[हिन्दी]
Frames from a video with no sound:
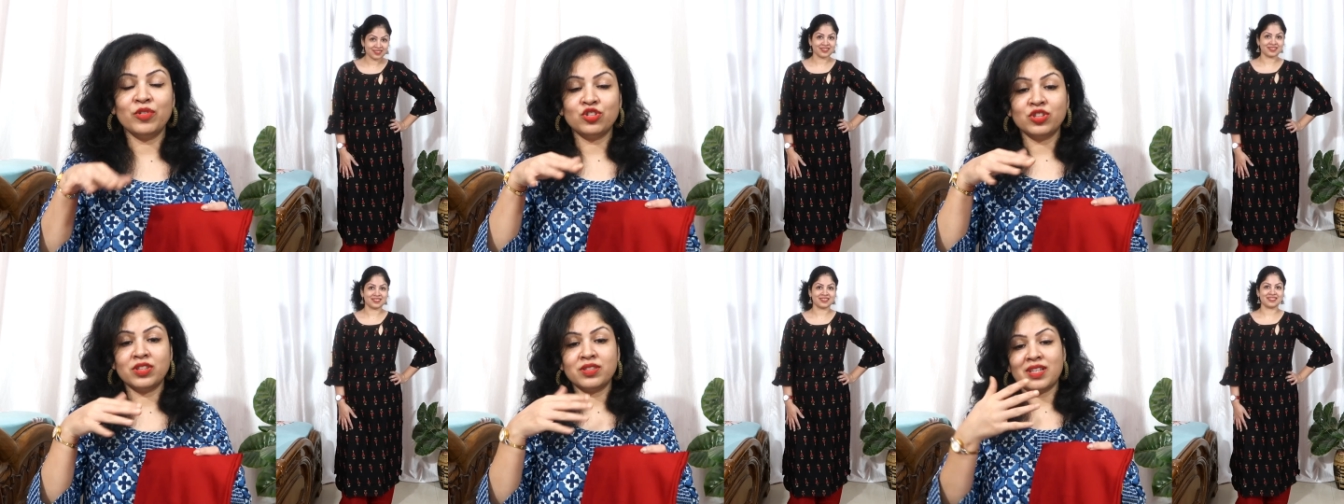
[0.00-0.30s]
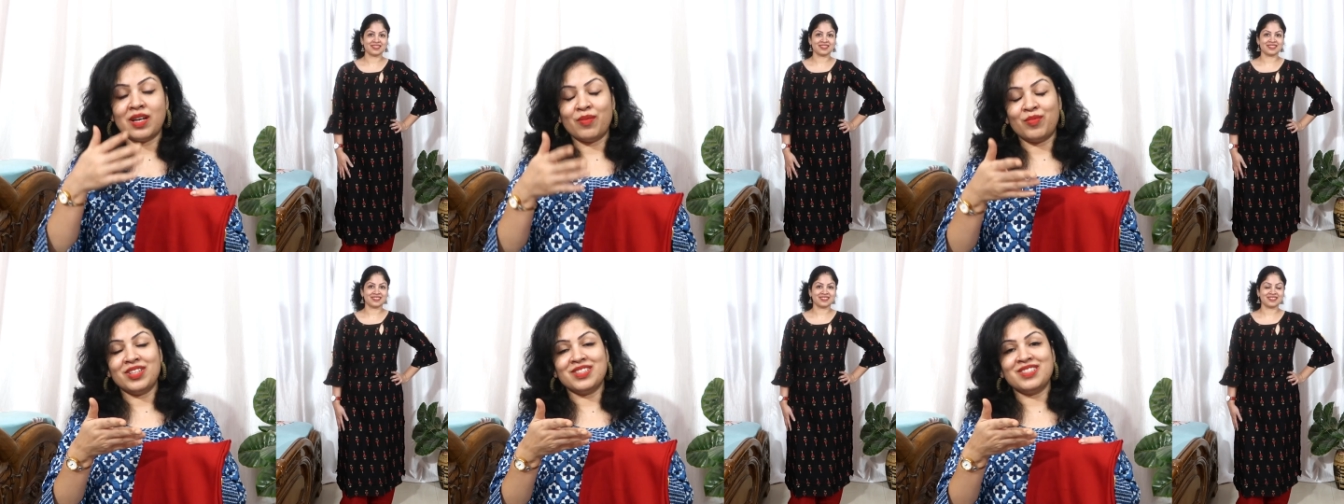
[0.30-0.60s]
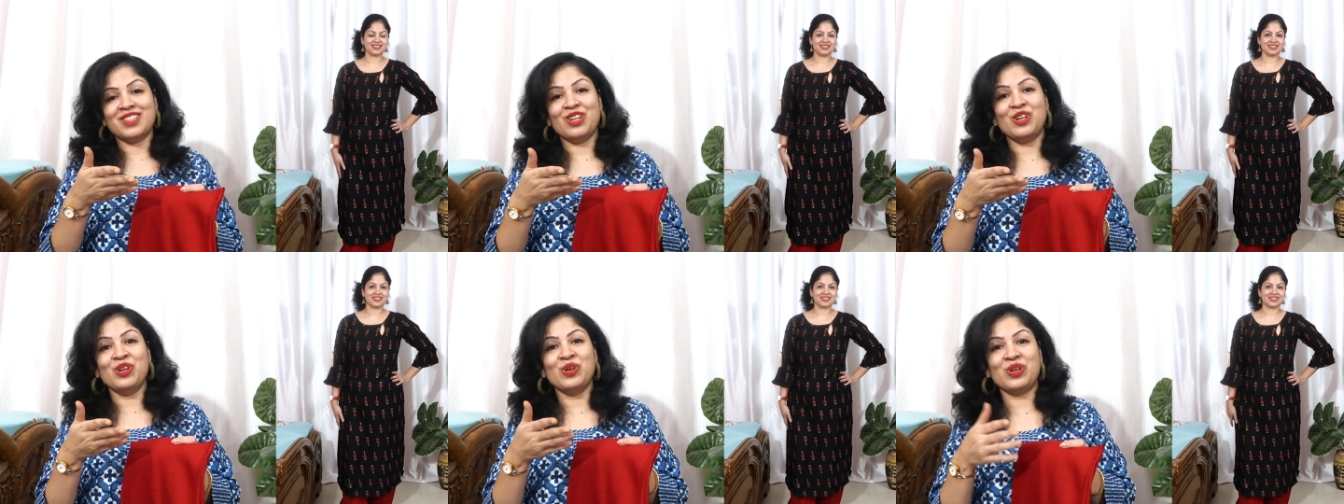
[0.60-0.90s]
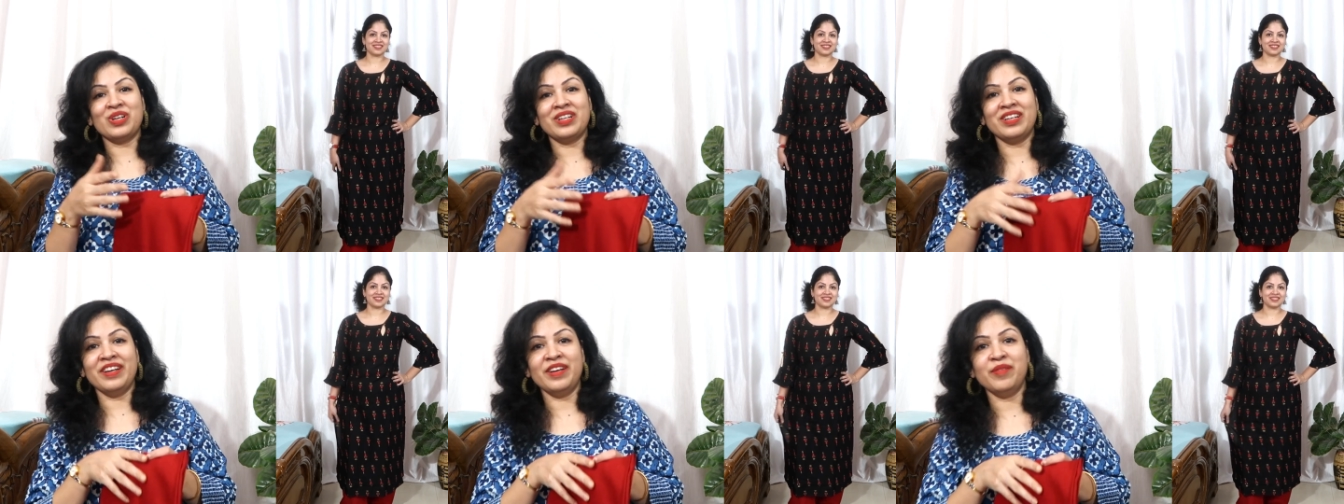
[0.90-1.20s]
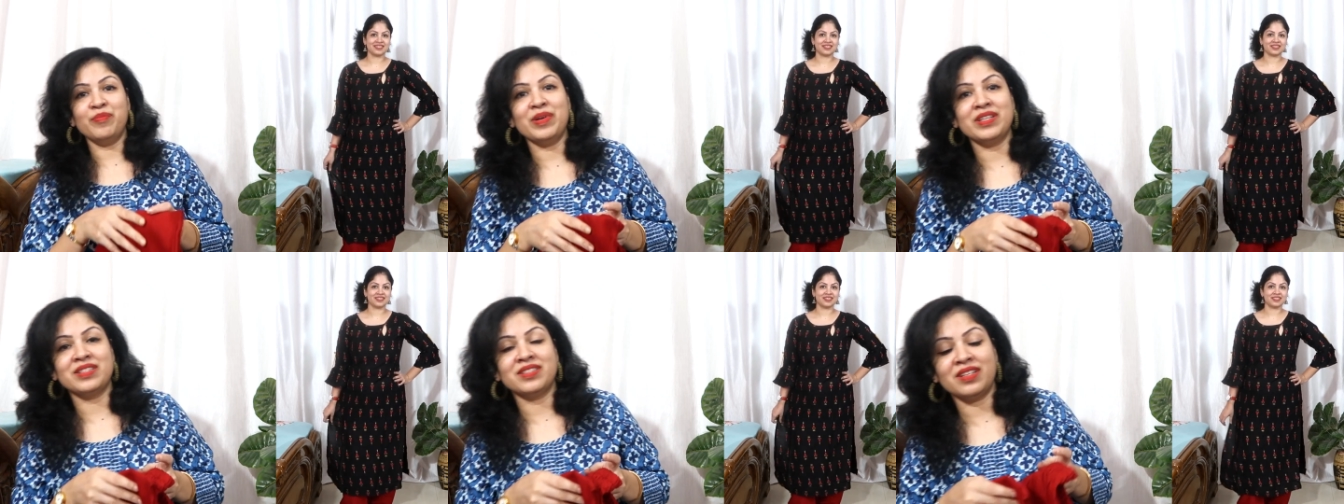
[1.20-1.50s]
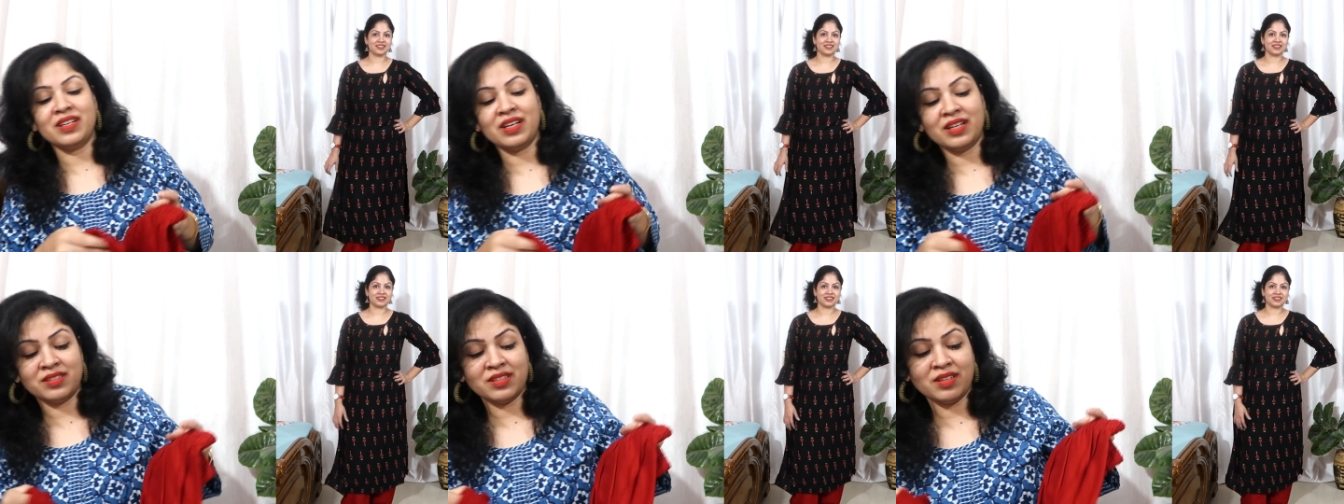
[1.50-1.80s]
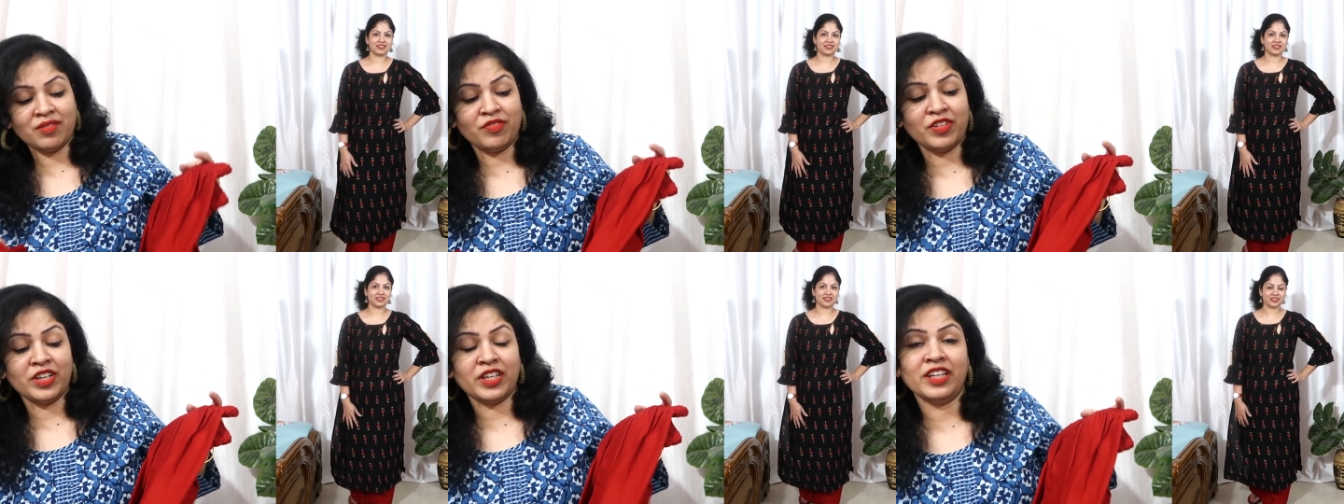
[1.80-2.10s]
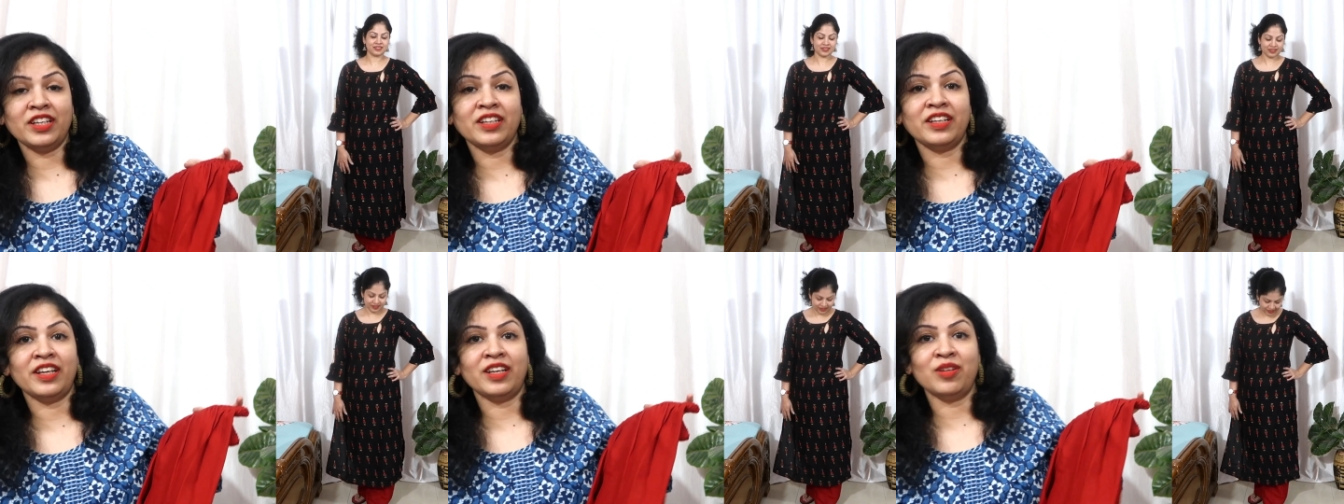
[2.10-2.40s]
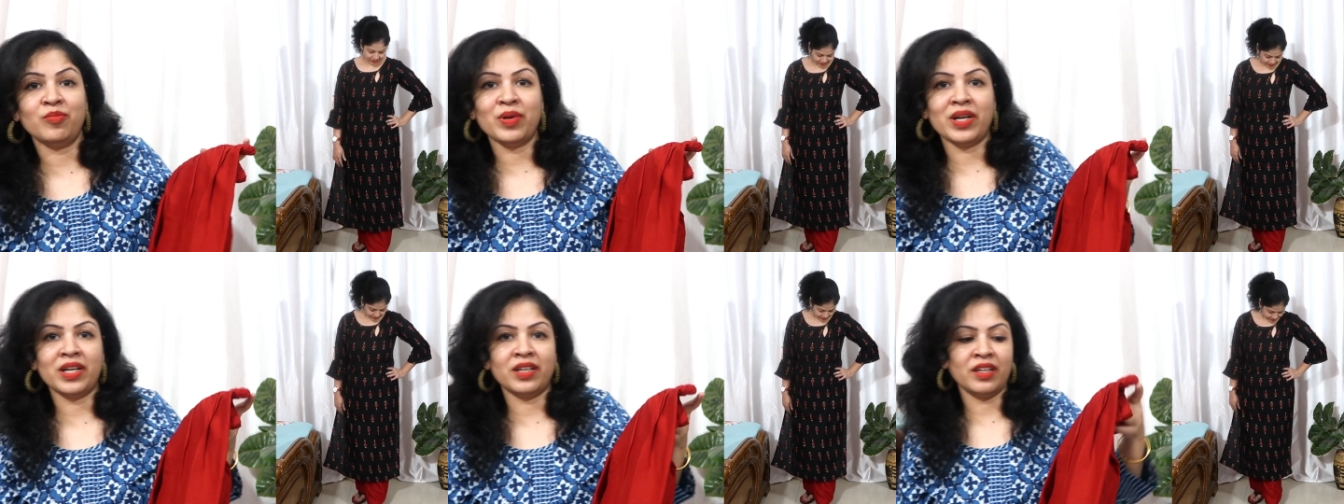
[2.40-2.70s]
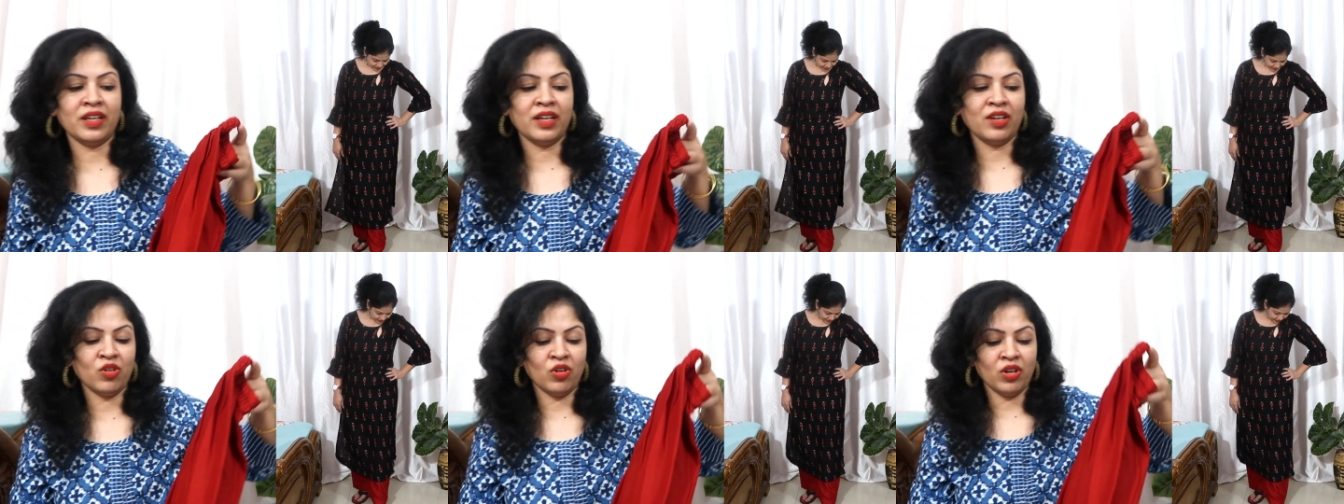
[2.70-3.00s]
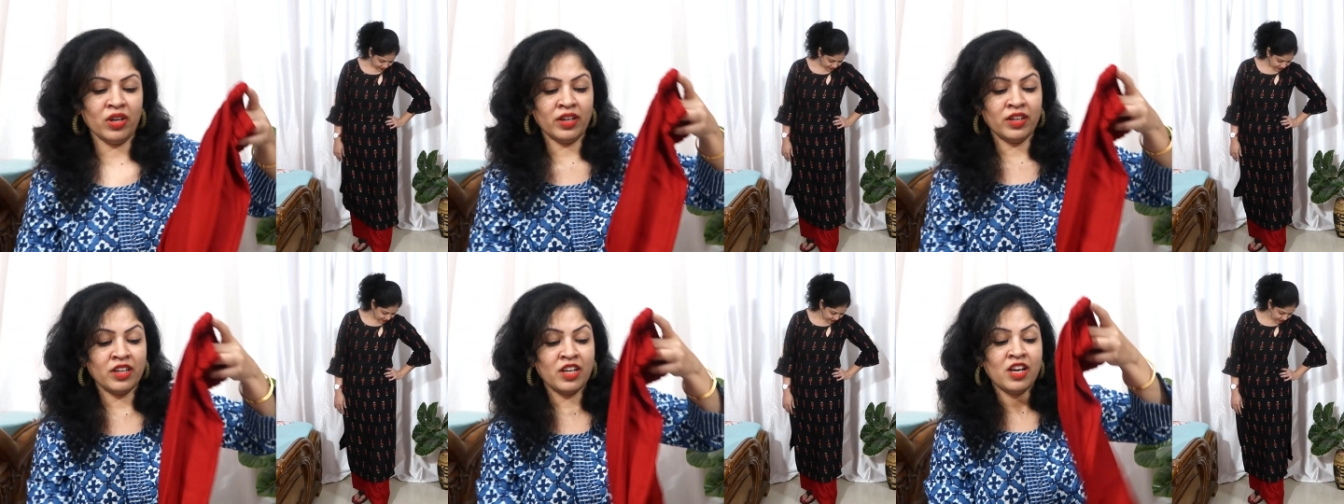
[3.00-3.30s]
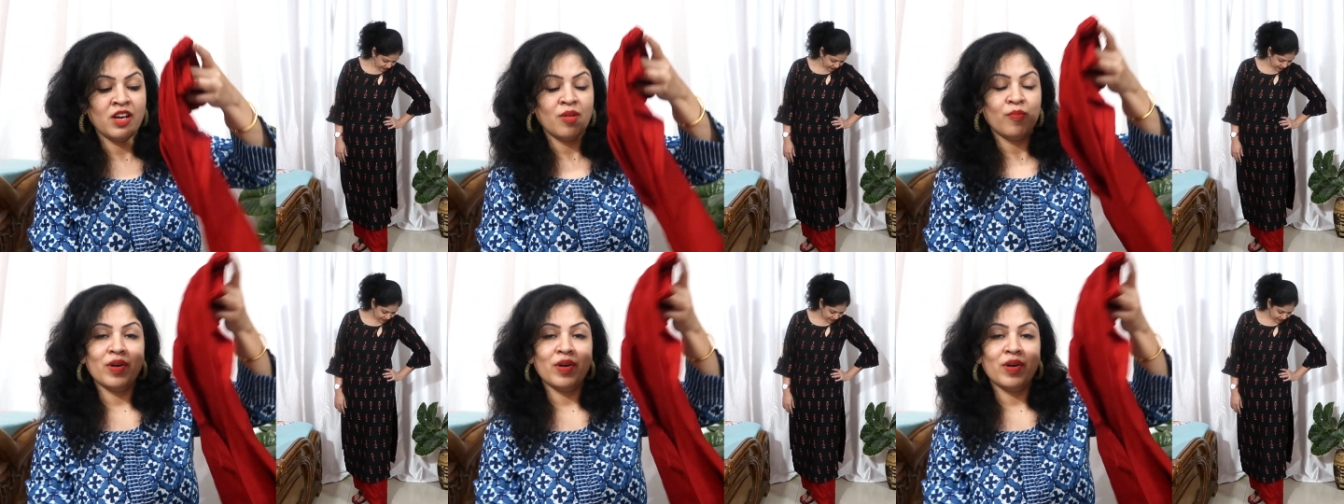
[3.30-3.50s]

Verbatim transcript: मुझे सामने से लुक नहीं पसंद आता फिटिंग नहीं बैठा है नॉलर